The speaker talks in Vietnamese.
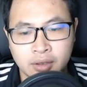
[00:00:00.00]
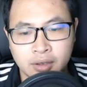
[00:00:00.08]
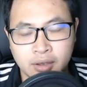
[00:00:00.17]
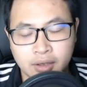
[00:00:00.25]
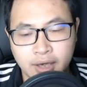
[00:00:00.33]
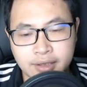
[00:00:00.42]

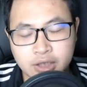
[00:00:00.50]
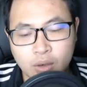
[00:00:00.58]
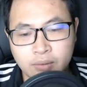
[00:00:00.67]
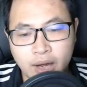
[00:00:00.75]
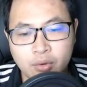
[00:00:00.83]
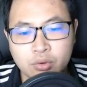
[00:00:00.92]
Nghe
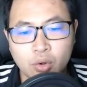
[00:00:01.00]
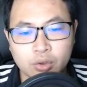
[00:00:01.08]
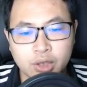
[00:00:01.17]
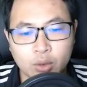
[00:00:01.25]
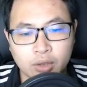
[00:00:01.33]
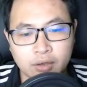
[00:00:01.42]
xong áo cổ
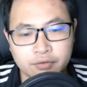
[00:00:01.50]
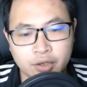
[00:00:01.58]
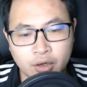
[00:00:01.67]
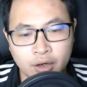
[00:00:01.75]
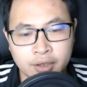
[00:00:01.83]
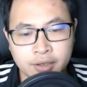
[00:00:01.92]
tiểu thần vương
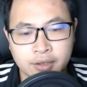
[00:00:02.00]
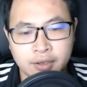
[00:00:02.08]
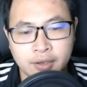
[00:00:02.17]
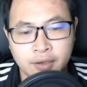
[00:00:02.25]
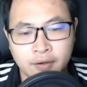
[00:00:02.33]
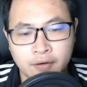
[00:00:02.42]
nói,
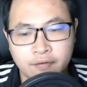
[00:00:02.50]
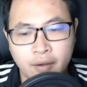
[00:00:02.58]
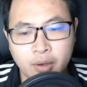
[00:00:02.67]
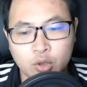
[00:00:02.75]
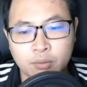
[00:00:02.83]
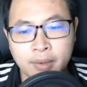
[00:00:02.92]
vẻ
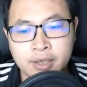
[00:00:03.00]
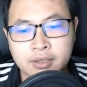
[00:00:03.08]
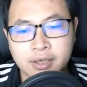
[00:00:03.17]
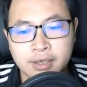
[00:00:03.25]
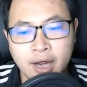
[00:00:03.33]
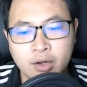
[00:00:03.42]
mặt của mấy
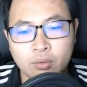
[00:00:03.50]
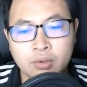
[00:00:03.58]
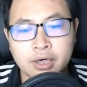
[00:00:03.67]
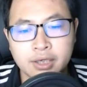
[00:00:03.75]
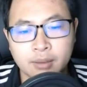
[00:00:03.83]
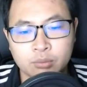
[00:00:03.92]
người khác cũng
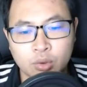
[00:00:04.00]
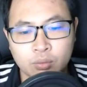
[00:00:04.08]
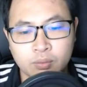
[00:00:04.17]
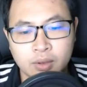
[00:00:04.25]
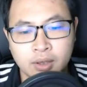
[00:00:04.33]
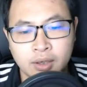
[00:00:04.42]
hơi nghiêm túc,
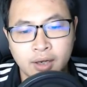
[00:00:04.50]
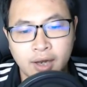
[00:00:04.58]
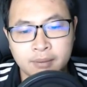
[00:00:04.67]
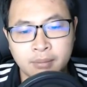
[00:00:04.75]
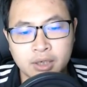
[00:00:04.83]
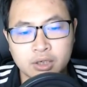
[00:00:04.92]

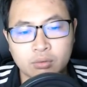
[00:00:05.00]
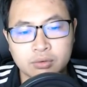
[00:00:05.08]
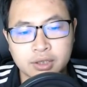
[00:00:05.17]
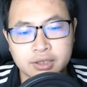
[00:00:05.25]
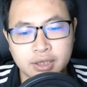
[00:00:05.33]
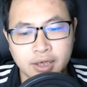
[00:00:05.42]
ánh mắt đồng
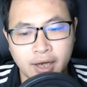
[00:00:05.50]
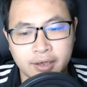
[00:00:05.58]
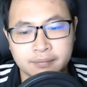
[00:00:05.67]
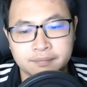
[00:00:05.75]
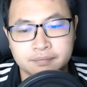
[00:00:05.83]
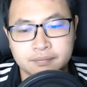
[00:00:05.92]
thời nhìn lại.
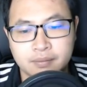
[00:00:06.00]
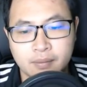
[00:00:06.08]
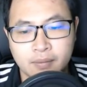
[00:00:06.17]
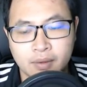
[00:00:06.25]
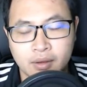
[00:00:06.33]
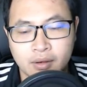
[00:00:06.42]

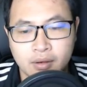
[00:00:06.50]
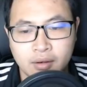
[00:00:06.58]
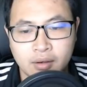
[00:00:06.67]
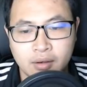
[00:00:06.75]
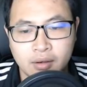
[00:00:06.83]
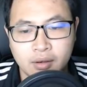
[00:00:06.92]

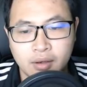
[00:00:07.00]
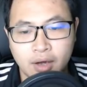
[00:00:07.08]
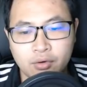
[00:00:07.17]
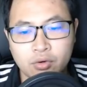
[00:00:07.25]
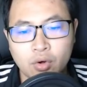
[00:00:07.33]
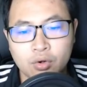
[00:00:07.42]

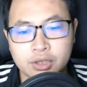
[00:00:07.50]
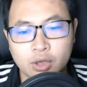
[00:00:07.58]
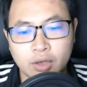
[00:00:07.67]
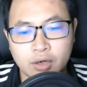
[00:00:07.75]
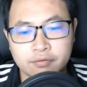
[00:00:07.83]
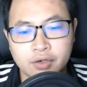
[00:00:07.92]
Áo cổ tiểu
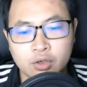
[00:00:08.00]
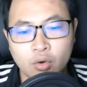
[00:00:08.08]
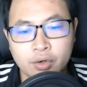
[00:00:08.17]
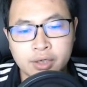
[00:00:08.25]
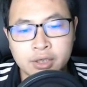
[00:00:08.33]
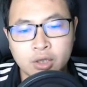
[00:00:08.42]
thần vương
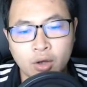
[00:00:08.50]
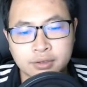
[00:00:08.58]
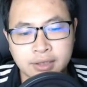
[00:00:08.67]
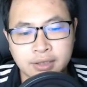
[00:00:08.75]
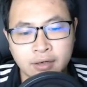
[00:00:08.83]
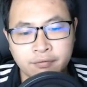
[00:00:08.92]
cố ý tỏ
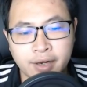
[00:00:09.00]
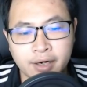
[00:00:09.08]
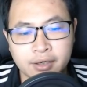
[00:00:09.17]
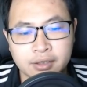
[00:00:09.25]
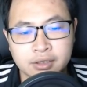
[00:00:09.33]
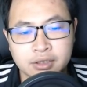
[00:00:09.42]
ra dáng vẻ
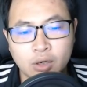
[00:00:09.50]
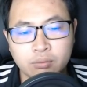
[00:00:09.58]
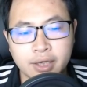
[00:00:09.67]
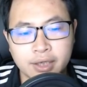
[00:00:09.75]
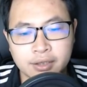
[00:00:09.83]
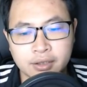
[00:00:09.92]
không
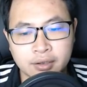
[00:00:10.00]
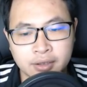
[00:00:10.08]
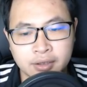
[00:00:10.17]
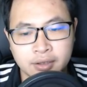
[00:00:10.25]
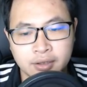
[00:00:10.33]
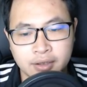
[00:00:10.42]
để ý
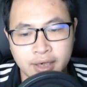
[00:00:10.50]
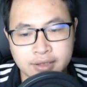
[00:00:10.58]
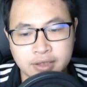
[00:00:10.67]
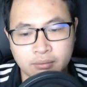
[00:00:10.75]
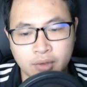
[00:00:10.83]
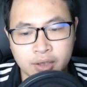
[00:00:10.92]
tới, nhẹ
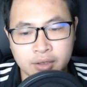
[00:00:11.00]
giọng nói.